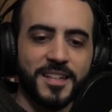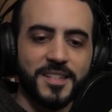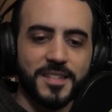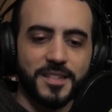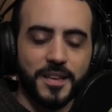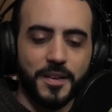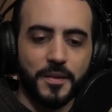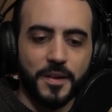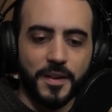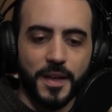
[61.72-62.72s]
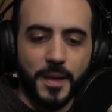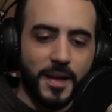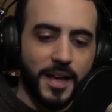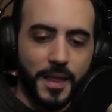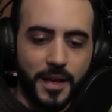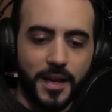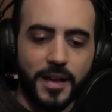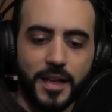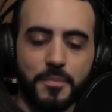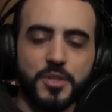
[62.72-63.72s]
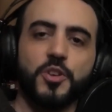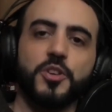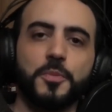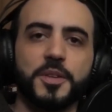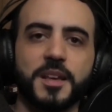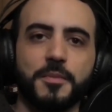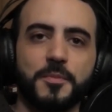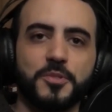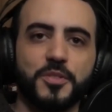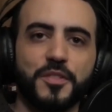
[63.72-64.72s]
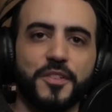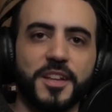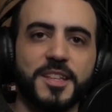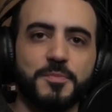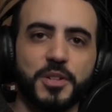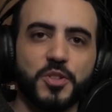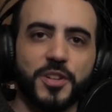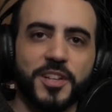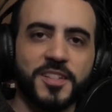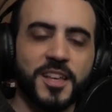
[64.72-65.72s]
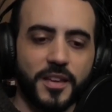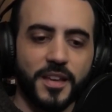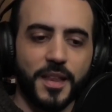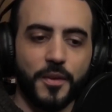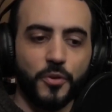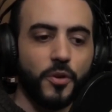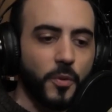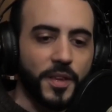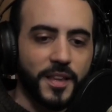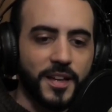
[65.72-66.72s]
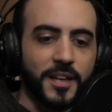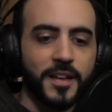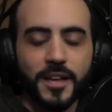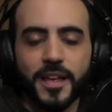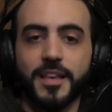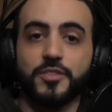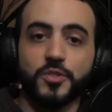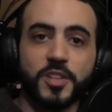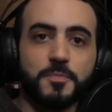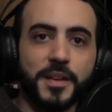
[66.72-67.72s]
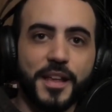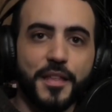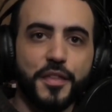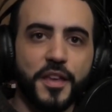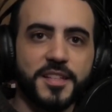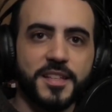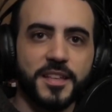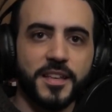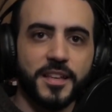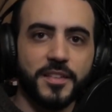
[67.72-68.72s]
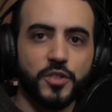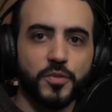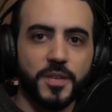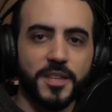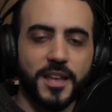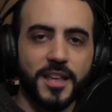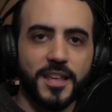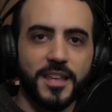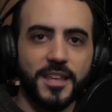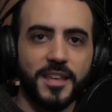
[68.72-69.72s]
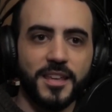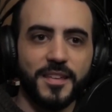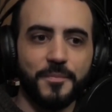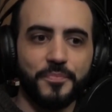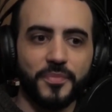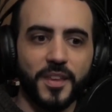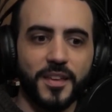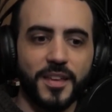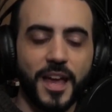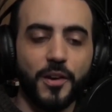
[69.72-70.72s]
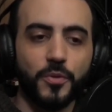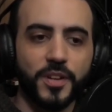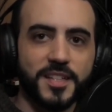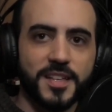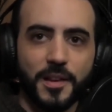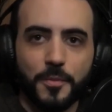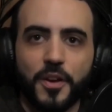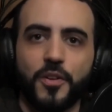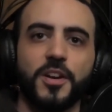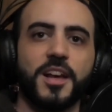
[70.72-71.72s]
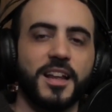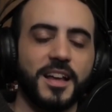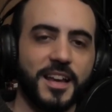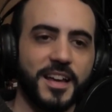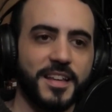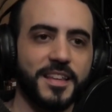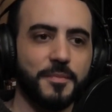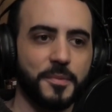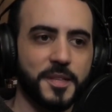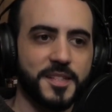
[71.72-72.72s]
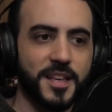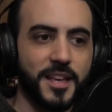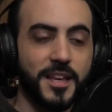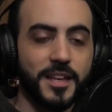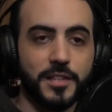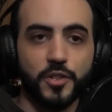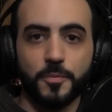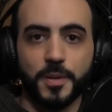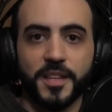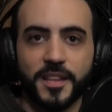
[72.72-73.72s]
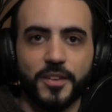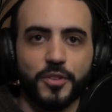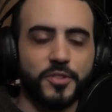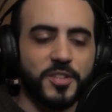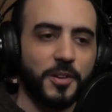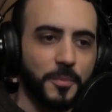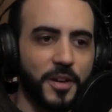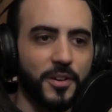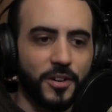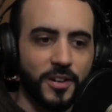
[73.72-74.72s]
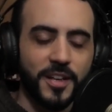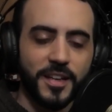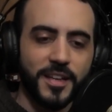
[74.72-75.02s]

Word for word: es eh, cada, cada episodio pues hablamos con diferentes personas, cada uno cuenta eh, sus experiencias en, su vida y, algunas a lo mejor a, la gente pues les sorprende, otros a lo mejor